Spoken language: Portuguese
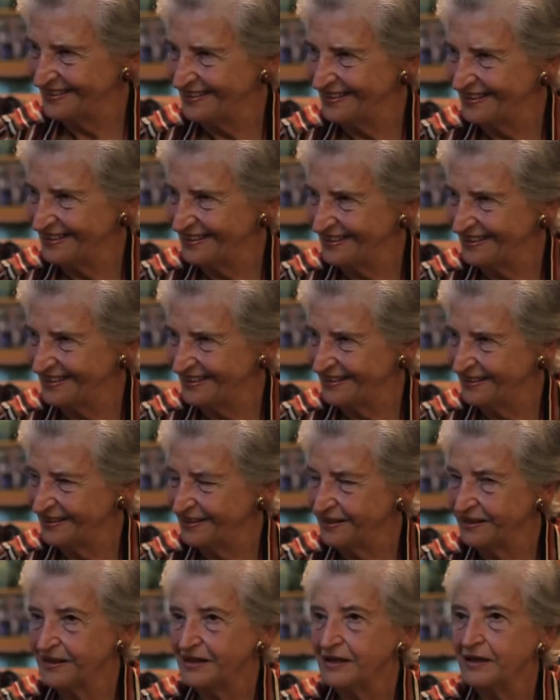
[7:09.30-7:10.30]
Por quê?
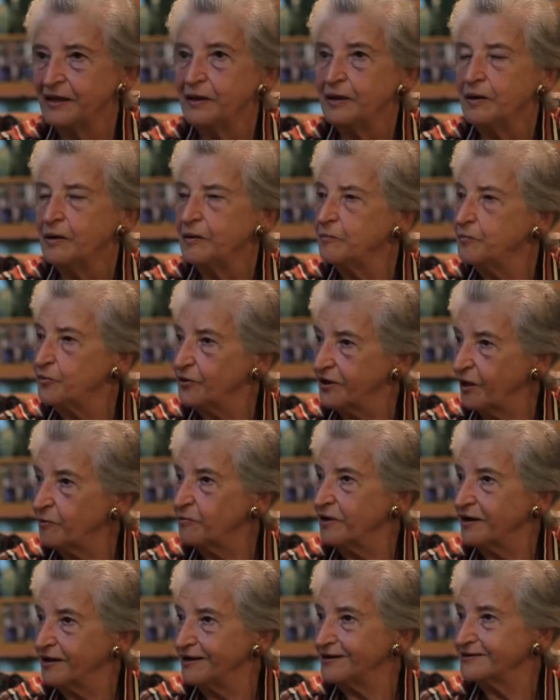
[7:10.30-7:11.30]
porque é
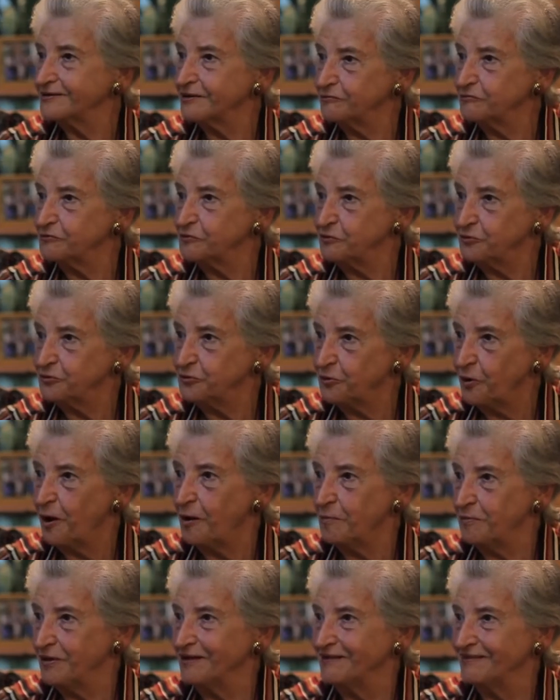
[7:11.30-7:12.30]
uma criação do, do
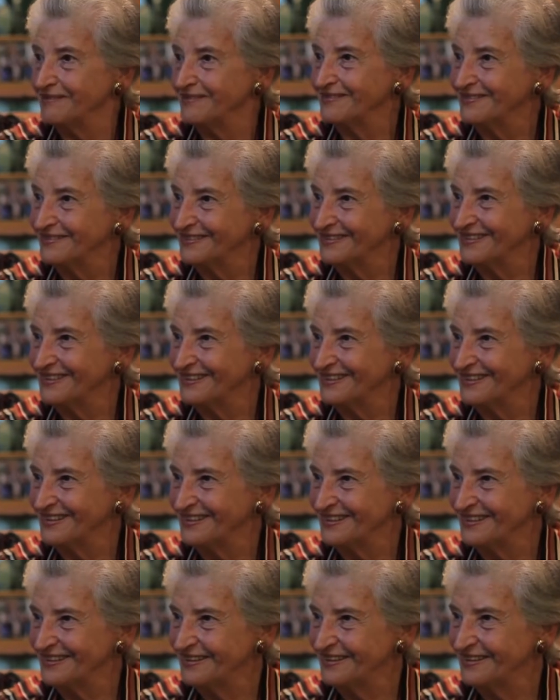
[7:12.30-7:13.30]
homem.
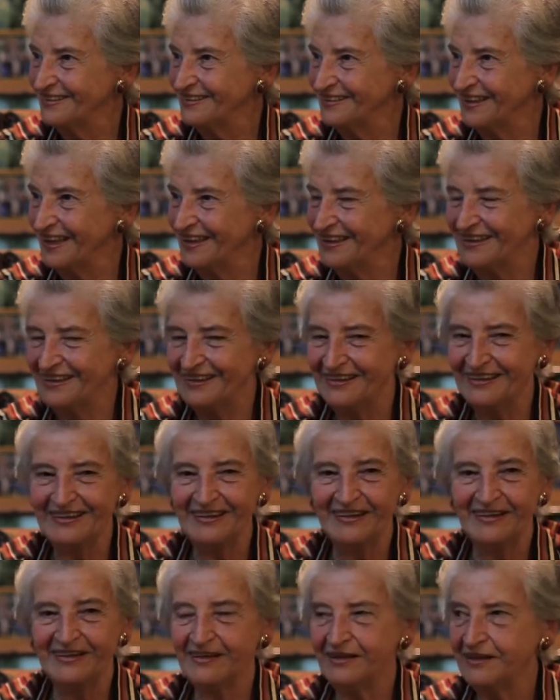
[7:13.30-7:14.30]
Né?
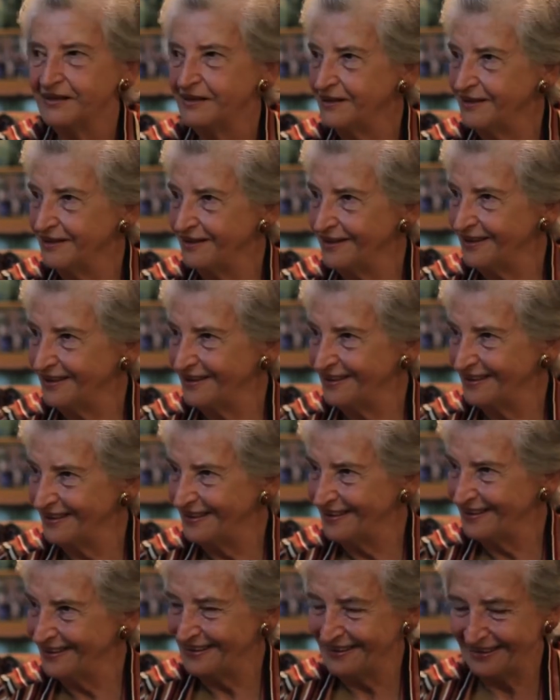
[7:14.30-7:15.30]
E
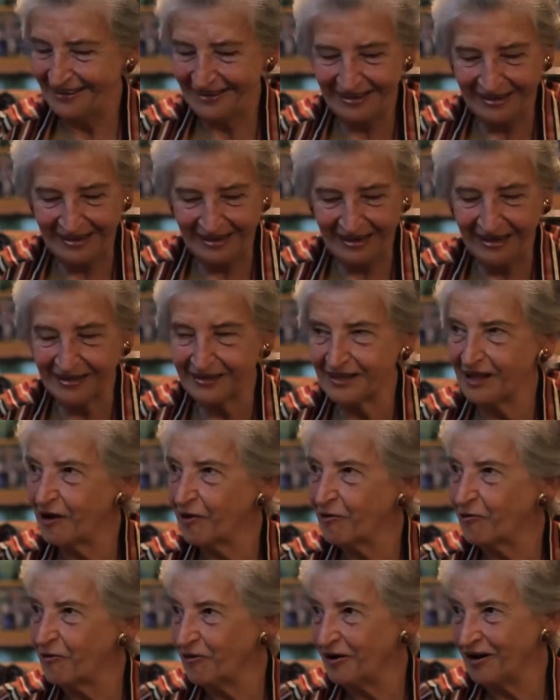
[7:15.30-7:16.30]
é, até
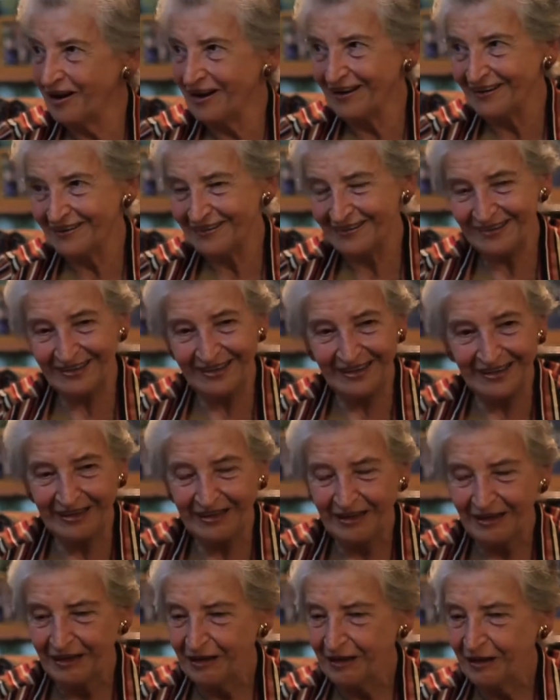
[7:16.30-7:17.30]
agora
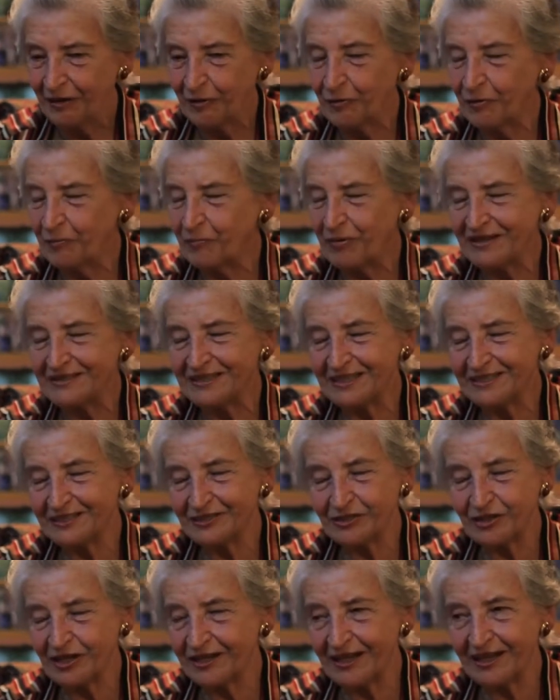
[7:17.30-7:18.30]
o
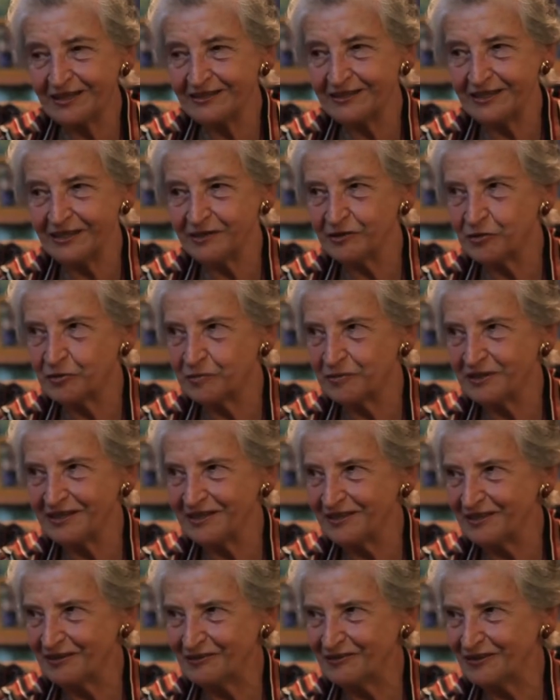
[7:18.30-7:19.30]
paisagista só tem síndrome
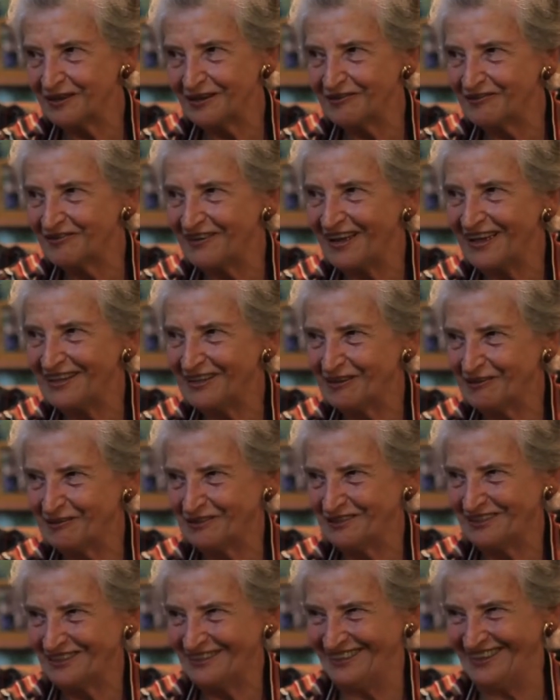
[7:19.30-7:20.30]
de Deus, ele não é
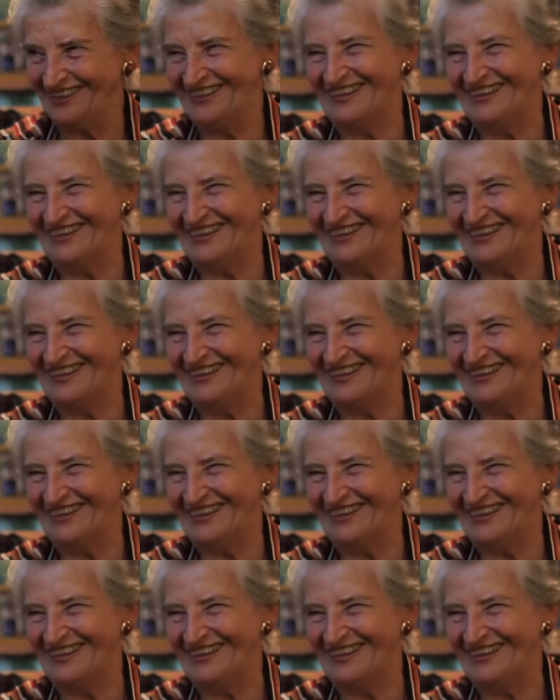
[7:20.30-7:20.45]
Deus.